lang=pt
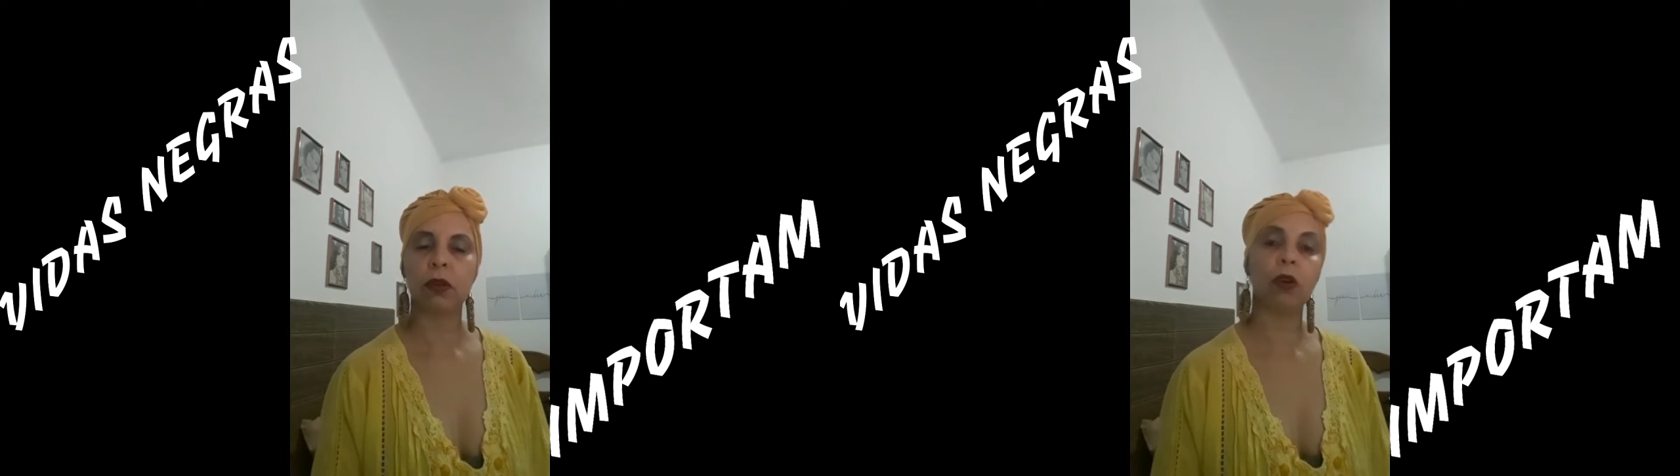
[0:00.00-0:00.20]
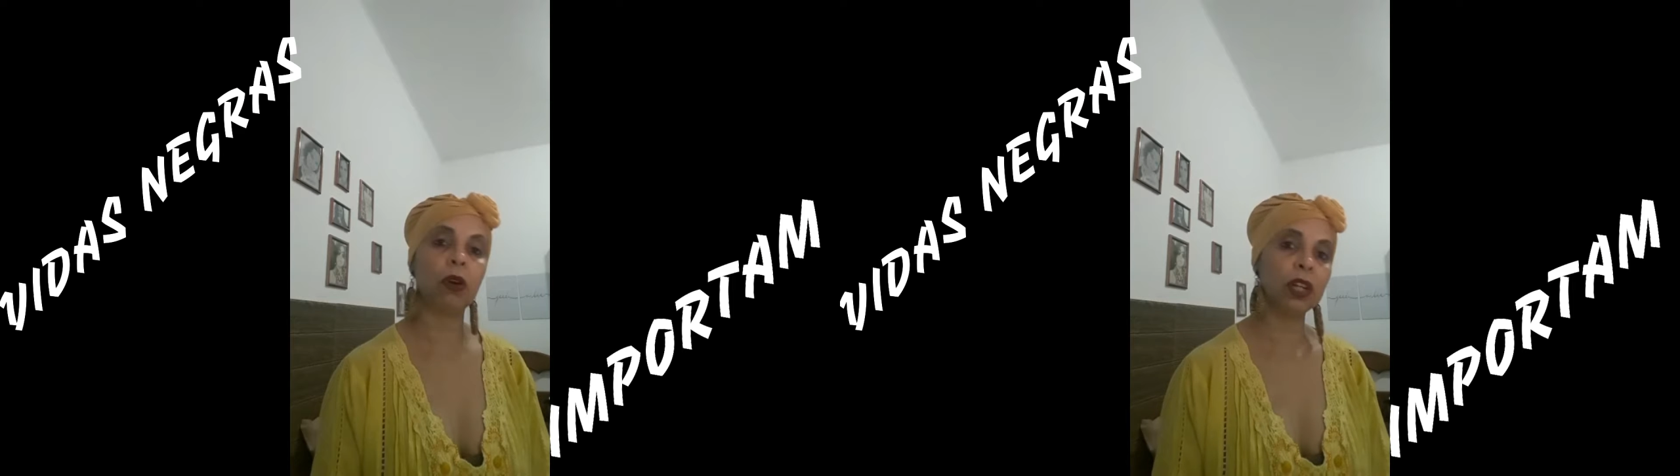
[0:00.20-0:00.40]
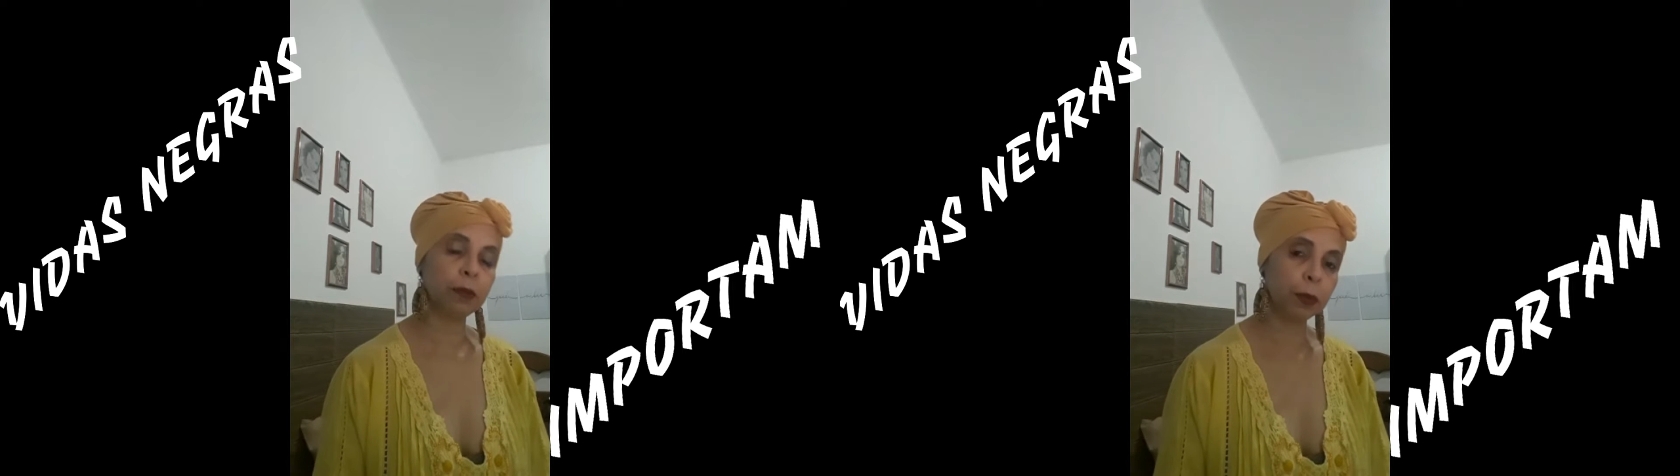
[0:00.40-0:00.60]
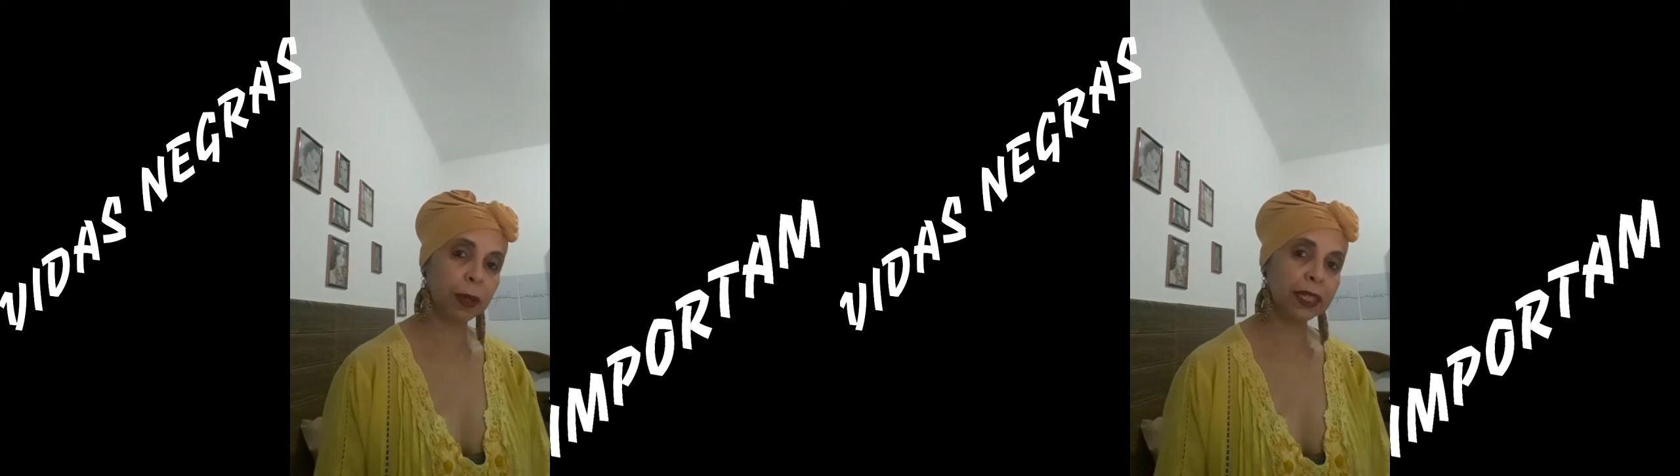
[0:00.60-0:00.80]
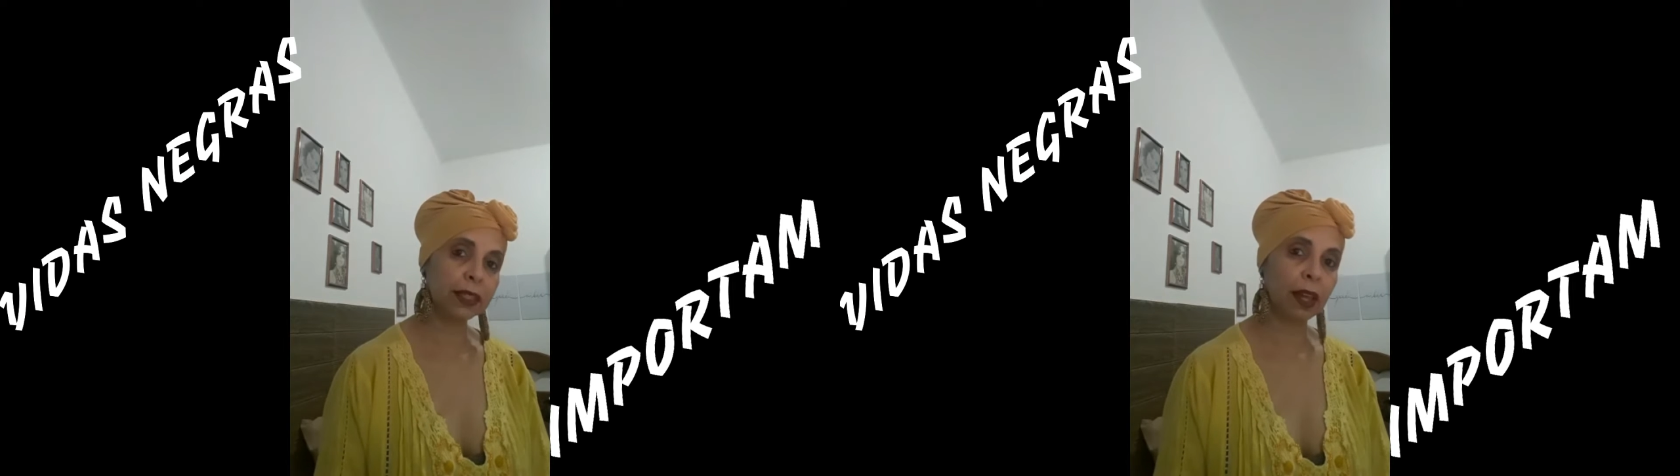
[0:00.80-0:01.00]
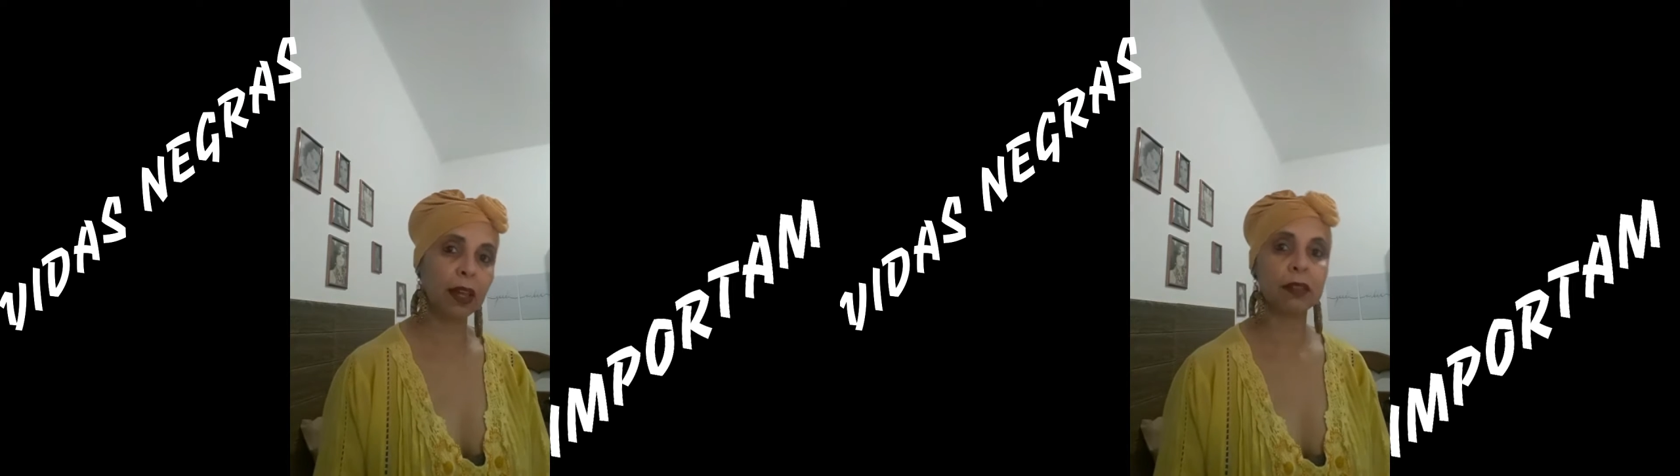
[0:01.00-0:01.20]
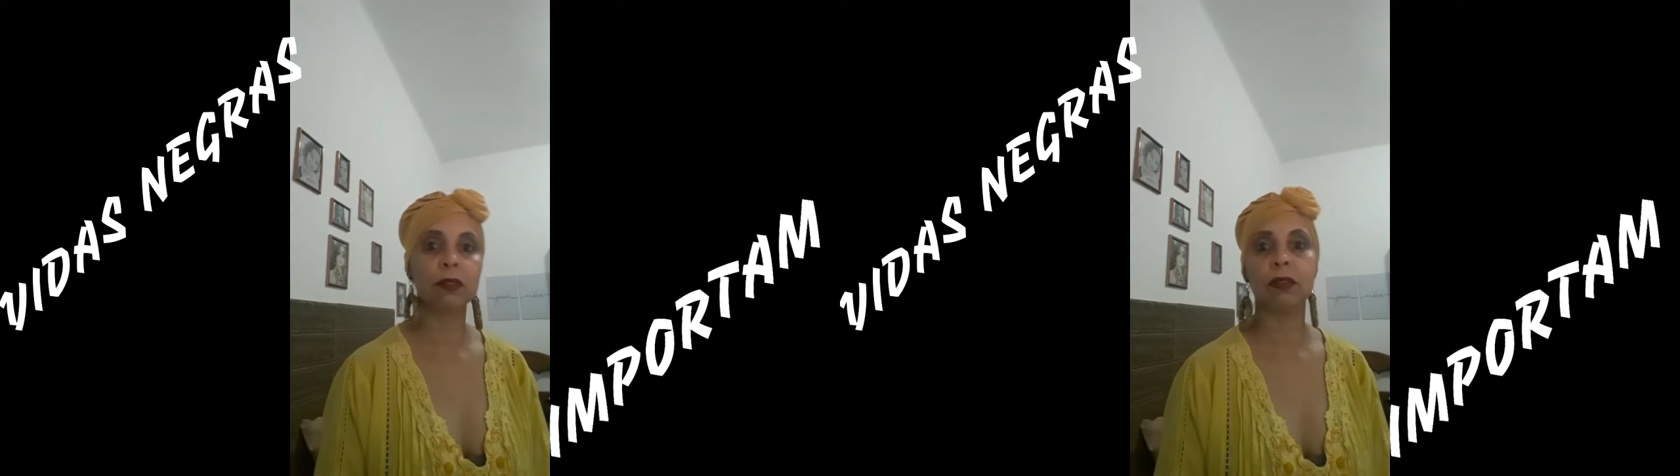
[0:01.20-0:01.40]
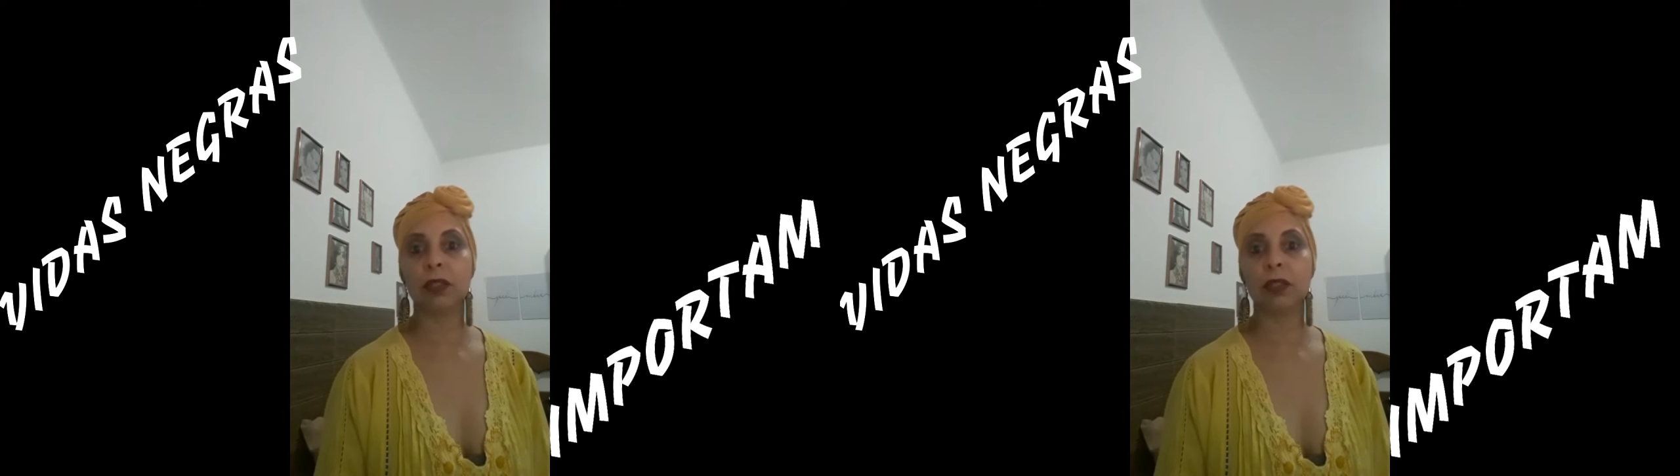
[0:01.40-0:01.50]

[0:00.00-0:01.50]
olha para o passado